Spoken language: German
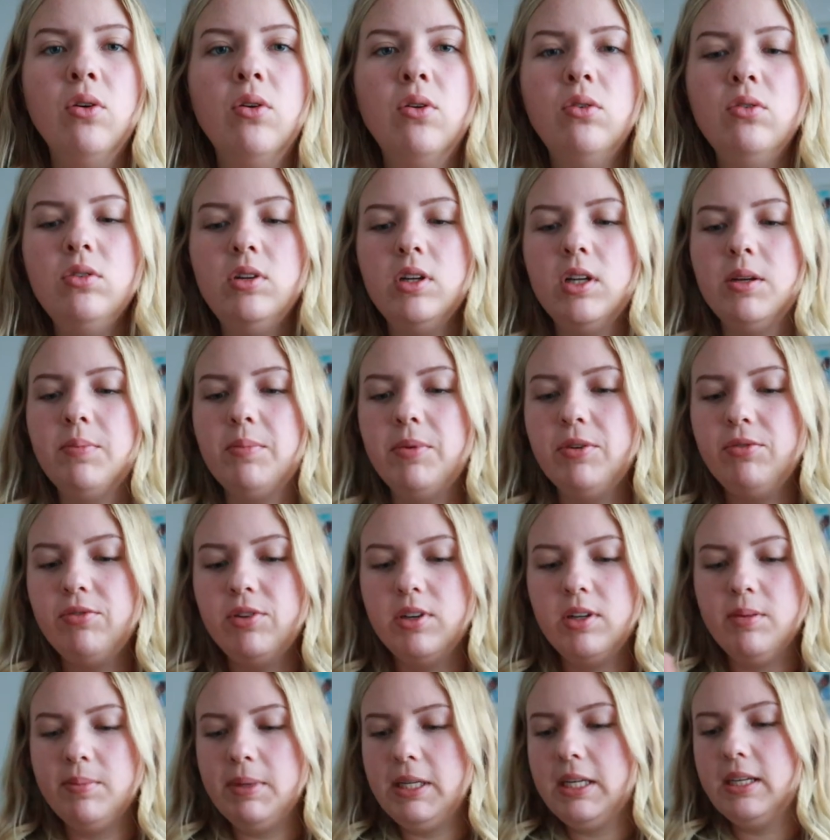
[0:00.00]
und ich
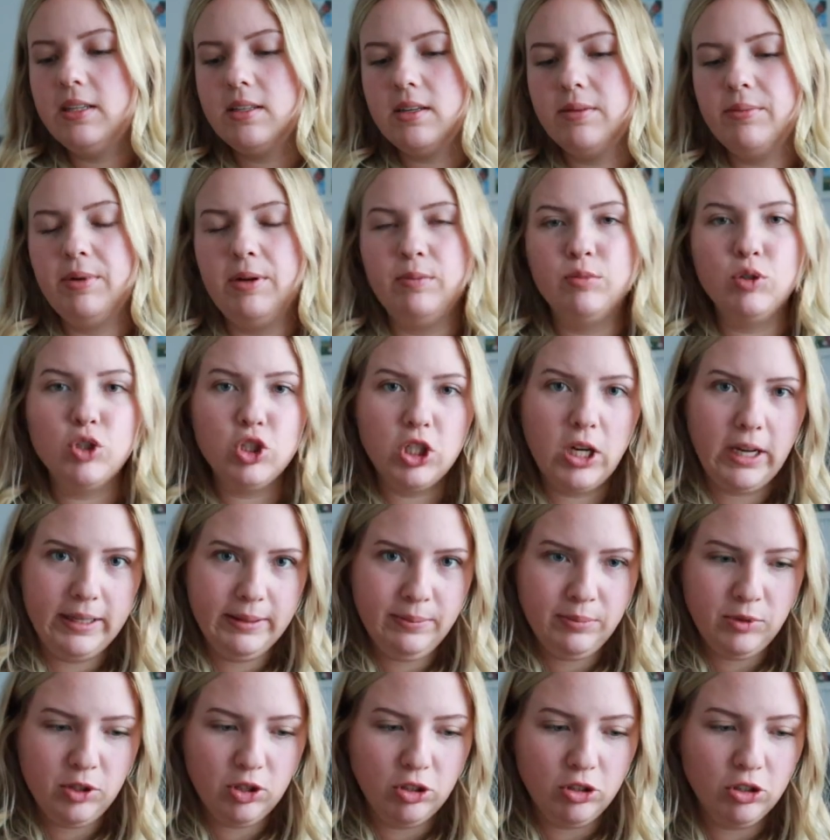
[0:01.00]
befinde mich jetzt an meinem
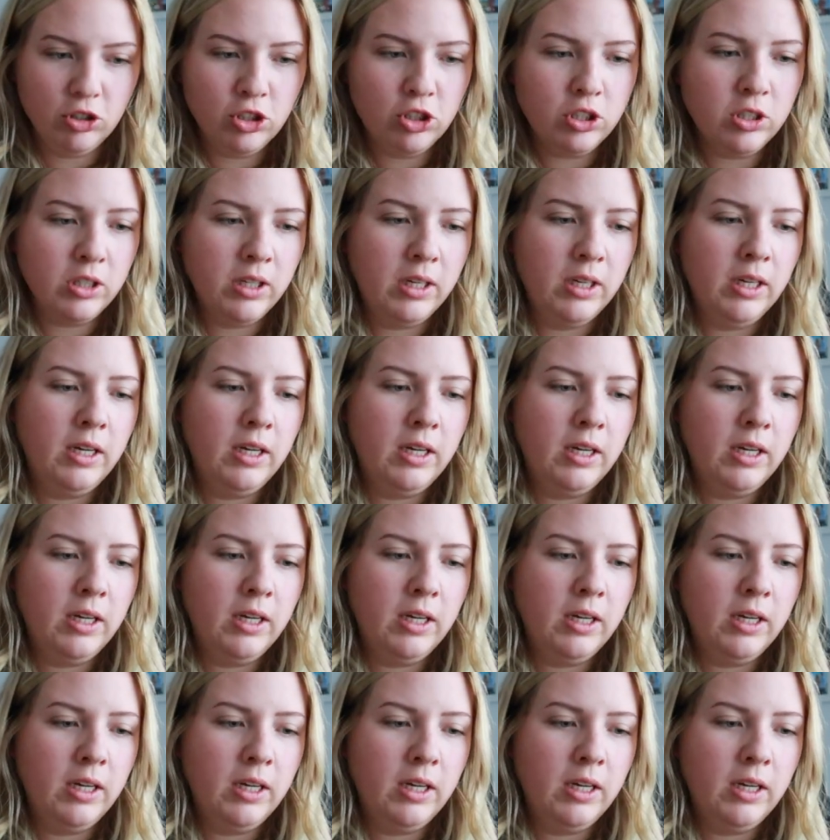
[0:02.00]
Schreibtisch.